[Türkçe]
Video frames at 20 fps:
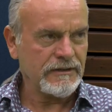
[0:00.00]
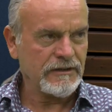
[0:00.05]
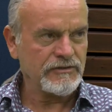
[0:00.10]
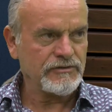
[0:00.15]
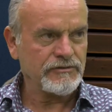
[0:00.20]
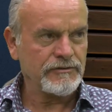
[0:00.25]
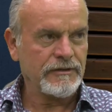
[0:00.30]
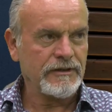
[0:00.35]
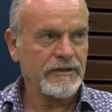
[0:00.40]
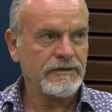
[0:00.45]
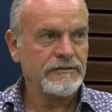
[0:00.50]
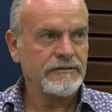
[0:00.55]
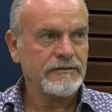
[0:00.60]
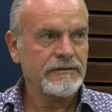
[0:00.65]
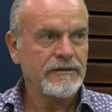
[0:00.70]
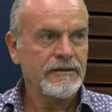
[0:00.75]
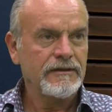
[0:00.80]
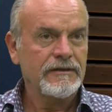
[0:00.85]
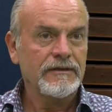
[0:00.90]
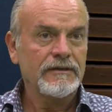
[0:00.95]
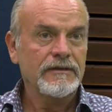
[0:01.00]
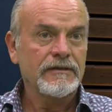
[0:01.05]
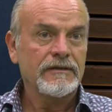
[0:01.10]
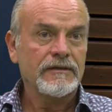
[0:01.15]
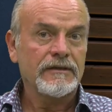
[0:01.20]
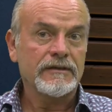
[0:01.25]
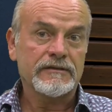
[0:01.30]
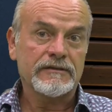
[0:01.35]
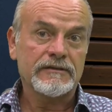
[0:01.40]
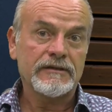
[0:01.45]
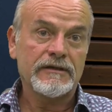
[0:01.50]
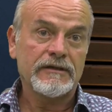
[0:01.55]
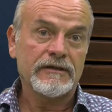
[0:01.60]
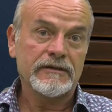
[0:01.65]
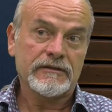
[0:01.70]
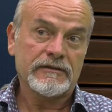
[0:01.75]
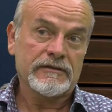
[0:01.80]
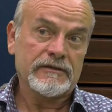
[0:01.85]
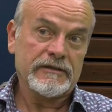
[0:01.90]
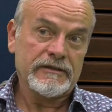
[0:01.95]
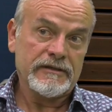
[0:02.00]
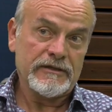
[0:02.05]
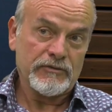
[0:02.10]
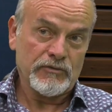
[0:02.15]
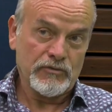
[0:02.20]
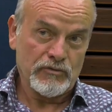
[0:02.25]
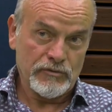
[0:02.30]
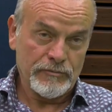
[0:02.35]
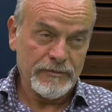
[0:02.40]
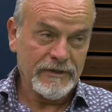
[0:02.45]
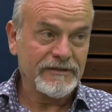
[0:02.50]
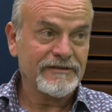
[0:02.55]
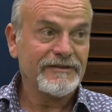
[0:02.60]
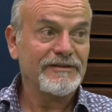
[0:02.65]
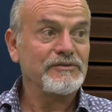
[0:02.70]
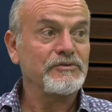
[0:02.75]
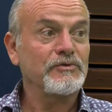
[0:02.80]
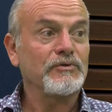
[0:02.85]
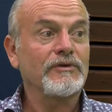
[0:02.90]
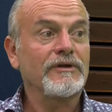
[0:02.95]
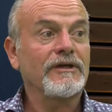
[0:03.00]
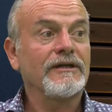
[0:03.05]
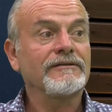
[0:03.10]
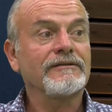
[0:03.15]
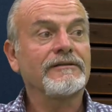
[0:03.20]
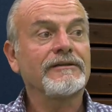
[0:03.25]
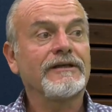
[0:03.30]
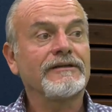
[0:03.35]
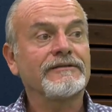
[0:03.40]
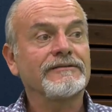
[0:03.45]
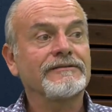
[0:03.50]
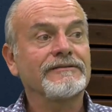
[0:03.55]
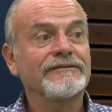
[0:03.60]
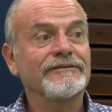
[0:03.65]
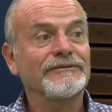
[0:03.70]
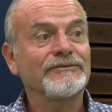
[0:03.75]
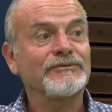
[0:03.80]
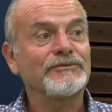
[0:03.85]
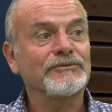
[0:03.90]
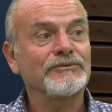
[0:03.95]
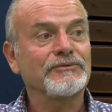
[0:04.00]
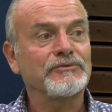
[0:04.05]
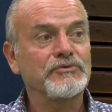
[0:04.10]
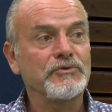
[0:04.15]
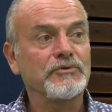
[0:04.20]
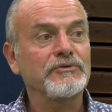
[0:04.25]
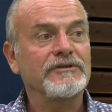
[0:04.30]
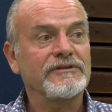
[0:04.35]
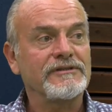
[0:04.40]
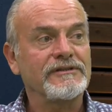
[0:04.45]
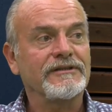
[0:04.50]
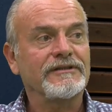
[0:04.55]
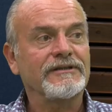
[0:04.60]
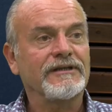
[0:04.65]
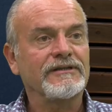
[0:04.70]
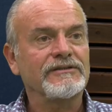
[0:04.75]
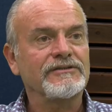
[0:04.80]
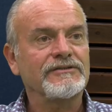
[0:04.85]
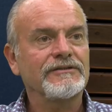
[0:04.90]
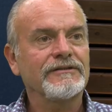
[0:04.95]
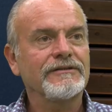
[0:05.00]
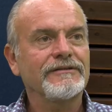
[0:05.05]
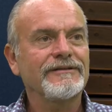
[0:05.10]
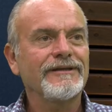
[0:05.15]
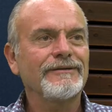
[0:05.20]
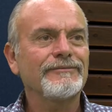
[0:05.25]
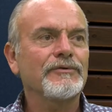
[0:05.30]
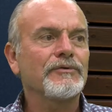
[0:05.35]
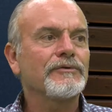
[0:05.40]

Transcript: kaçtılar. Hatta arkadakiler görmekte zorlandılar e, kurdu. Çok hızlı kaçtı. Hmm. Tabii